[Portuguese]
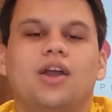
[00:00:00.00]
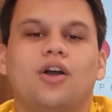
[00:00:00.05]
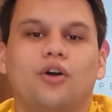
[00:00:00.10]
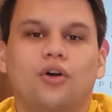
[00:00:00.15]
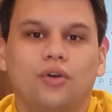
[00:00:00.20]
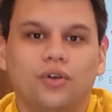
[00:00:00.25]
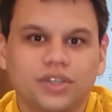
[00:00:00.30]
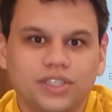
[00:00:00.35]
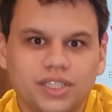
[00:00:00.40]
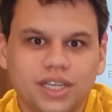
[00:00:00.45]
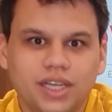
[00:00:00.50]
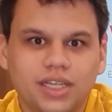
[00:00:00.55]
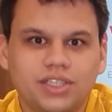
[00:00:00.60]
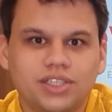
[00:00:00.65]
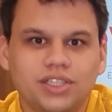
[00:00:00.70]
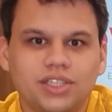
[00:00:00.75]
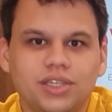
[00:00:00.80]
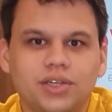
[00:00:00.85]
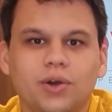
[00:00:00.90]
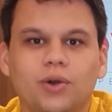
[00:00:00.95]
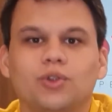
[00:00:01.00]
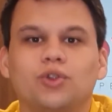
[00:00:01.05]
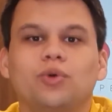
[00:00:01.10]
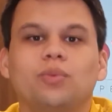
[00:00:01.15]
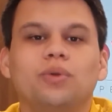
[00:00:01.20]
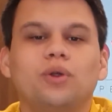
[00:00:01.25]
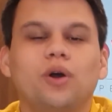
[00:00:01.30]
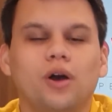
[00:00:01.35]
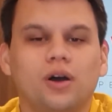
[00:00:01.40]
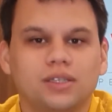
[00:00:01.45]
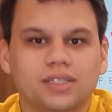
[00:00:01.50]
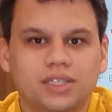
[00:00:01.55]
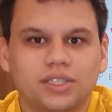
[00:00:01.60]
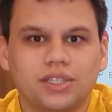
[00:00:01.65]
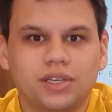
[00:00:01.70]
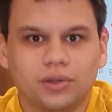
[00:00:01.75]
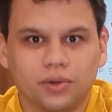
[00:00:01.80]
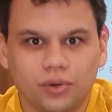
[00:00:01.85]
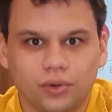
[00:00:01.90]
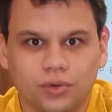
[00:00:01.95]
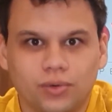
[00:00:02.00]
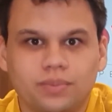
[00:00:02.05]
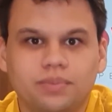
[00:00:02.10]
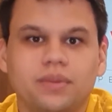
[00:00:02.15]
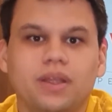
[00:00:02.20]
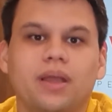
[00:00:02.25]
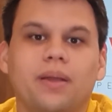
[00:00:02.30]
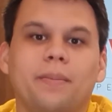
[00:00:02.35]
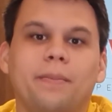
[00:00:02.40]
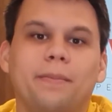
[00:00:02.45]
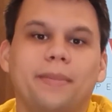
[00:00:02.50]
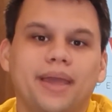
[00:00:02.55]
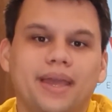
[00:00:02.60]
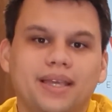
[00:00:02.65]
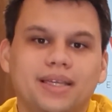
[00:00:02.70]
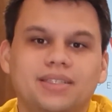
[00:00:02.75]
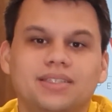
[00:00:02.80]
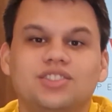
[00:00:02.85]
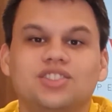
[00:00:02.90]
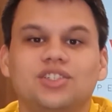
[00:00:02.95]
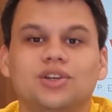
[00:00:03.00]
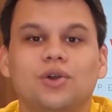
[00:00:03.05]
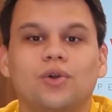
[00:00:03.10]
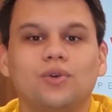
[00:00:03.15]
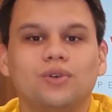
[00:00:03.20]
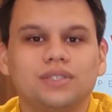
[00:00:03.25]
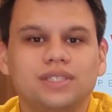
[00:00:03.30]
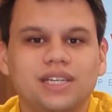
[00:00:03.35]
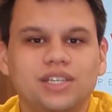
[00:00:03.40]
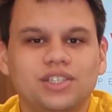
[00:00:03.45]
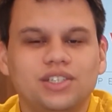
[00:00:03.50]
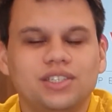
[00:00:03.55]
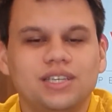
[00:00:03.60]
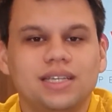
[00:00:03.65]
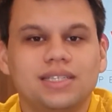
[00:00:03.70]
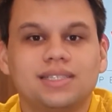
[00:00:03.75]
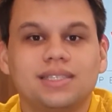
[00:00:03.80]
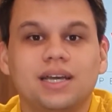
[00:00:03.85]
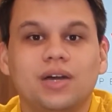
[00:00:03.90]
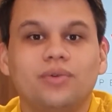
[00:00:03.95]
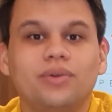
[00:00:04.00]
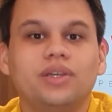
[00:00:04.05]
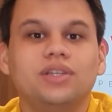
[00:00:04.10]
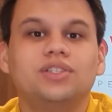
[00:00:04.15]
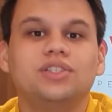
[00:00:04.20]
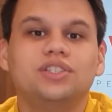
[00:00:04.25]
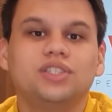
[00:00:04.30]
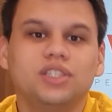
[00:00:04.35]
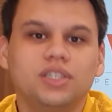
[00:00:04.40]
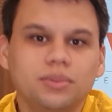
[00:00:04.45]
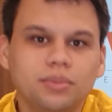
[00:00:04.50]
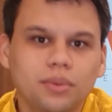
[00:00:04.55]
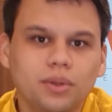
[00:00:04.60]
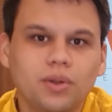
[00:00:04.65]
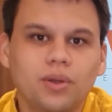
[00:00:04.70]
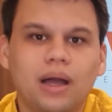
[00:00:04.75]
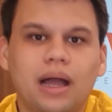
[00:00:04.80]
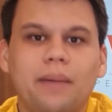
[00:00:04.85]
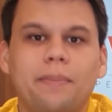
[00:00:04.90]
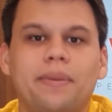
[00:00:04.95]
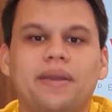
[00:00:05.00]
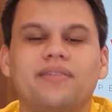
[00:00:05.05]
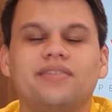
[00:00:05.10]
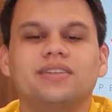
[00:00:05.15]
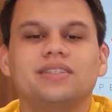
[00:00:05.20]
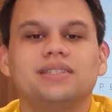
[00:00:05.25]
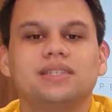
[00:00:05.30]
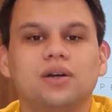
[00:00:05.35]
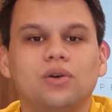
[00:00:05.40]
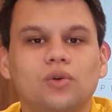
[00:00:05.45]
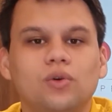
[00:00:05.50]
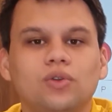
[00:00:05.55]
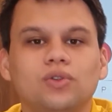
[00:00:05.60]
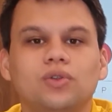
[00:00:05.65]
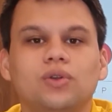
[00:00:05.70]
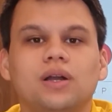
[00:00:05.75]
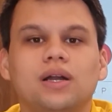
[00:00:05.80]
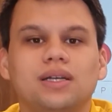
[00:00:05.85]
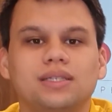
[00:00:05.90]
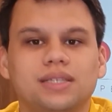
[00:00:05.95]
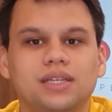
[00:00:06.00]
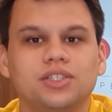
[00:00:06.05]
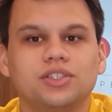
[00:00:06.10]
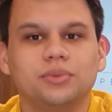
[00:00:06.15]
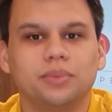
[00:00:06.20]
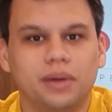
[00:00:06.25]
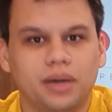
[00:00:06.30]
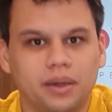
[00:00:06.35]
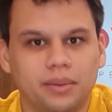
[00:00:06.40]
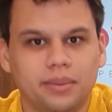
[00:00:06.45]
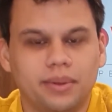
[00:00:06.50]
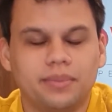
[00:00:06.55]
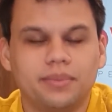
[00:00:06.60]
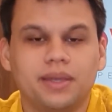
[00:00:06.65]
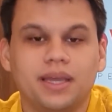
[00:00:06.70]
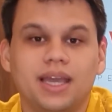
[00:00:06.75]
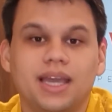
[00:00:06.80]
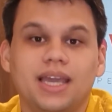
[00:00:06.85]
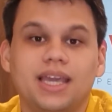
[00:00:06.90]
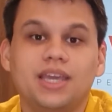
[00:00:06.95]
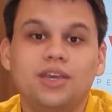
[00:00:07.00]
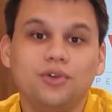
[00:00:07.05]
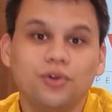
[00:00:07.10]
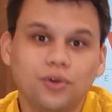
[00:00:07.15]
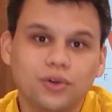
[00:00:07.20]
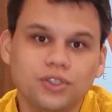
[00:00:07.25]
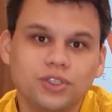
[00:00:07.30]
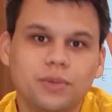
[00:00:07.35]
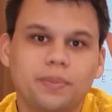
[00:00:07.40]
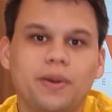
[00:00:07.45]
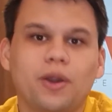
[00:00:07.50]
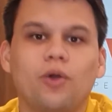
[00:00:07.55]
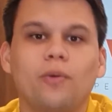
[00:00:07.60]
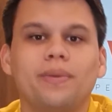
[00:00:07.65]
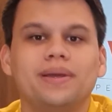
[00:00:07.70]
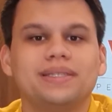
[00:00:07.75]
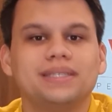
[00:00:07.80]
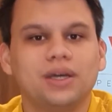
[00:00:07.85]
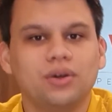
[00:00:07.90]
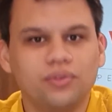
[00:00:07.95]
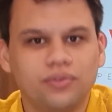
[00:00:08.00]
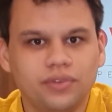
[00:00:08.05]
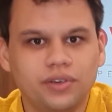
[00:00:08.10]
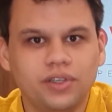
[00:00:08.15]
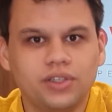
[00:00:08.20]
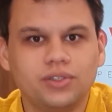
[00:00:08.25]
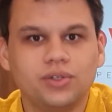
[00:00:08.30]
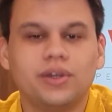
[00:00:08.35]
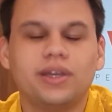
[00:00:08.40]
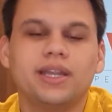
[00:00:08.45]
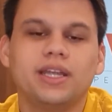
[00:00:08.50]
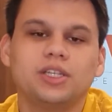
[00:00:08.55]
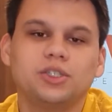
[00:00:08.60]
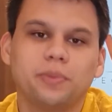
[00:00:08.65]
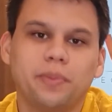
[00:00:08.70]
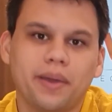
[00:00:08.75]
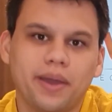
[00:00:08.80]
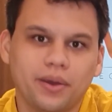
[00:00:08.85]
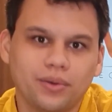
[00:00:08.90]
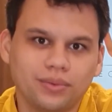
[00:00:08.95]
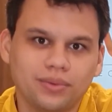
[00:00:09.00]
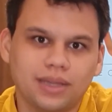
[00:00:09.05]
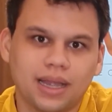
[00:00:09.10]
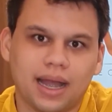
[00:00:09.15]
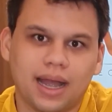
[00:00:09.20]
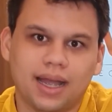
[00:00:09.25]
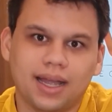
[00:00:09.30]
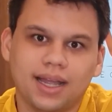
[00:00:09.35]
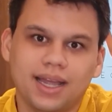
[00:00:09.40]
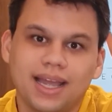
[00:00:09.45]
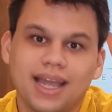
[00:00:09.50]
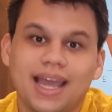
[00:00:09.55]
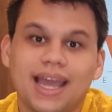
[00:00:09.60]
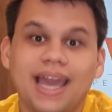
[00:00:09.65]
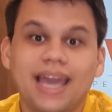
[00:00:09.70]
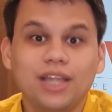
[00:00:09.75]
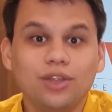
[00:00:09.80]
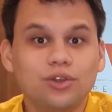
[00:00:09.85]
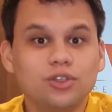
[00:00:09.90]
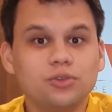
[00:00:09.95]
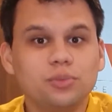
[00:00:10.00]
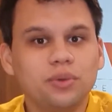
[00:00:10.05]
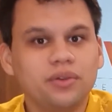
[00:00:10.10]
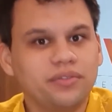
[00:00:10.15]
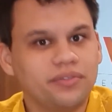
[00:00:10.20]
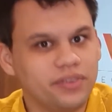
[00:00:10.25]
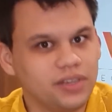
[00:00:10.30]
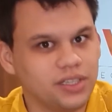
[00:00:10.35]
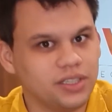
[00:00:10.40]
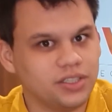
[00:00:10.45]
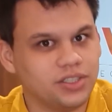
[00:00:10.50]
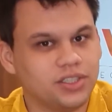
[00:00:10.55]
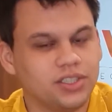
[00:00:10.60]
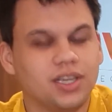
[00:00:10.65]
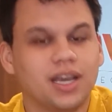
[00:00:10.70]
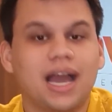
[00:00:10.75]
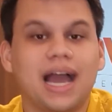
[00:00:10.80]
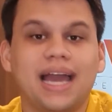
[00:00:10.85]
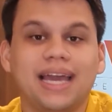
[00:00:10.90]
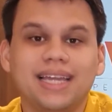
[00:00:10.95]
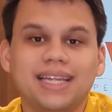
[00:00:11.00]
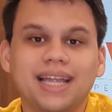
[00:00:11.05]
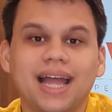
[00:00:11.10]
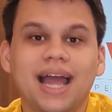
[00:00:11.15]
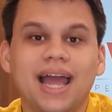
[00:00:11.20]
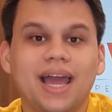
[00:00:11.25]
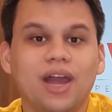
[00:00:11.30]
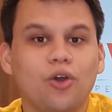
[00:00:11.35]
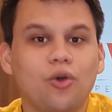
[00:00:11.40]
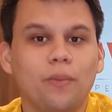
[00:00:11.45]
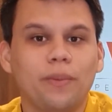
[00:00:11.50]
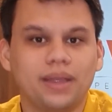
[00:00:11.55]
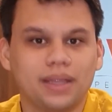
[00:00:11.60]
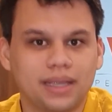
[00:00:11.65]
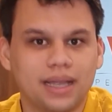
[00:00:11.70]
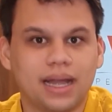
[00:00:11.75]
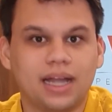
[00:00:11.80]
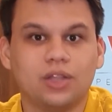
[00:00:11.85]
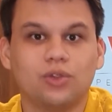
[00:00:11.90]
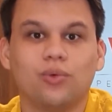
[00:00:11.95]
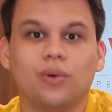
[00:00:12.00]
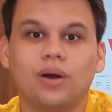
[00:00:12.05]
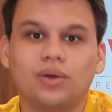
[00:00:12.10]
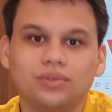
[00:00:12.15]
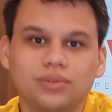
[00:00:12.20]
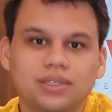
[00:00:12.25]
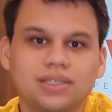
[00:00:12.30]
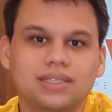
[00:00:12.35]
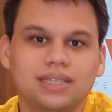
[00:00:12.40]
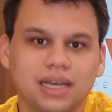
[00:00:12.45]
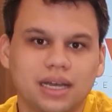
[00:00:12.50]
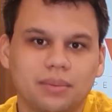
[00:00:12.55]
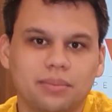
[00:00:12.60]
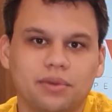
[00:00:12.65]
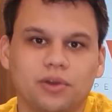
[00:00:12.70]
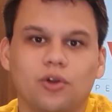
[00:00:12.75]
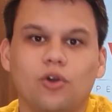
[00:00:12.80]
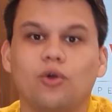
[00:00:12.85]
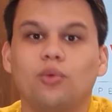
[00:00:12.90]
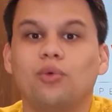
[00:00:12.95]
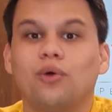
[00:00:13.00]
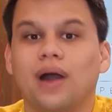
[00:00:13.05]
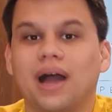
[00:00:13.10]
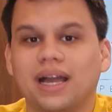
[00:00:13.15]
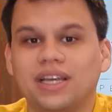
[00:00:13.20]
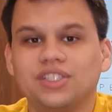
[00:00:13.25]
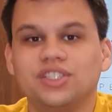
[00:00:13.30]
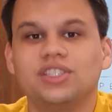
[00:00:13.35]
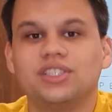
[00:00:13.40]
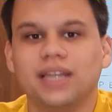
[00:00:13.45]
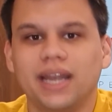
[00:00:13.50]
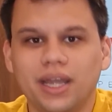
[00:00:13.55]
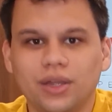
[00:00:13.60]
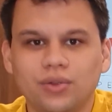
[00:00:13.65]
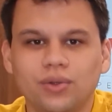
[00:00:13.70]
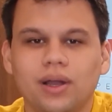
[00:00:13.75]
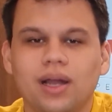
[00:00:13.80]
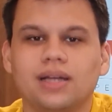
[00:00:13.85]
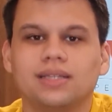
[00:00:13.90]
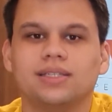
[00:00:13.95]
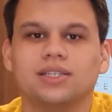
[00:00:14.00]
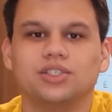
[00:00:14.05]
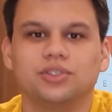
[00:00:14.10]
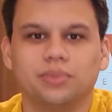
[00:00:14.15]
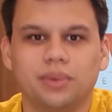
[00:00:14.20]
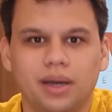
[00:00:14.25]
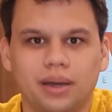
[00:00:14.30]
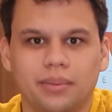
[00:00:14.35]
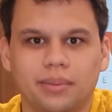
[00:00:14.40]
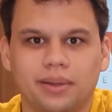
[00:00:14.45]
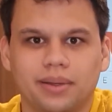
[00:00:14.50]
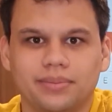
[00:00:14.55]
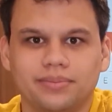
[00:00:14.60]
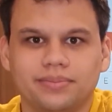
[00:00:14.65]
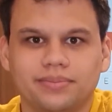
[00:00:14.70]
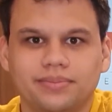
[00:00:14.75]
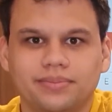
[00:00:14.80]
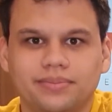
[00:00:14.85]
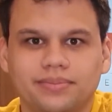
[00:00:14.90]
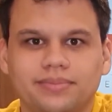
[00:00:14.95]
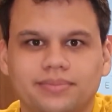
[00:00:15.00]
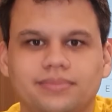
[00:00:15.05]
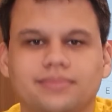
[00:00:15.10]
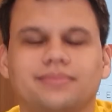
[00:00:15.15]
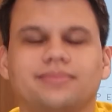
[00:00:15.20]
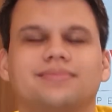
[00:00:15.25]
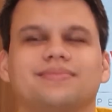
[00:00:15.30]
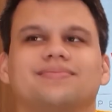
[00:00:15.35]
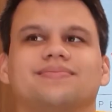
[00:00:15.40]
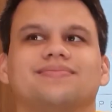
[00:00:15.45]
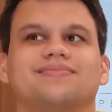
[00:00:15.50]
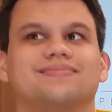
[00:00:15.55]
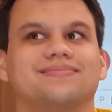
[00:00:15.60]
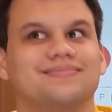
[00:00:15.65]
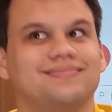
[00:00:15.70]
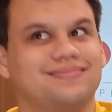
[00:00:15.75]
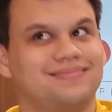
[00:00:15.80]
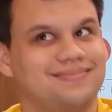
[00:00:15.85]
Oi, gente! Outubro Rosa chegou, mês de conscientização e estímulo à prevenção contra o câncer de mama. E hoje, para começar o vídeo, eu queria te perguntar: em 2020, ainda é recomendado o autoexame como rastreio do câncer de mama? Go.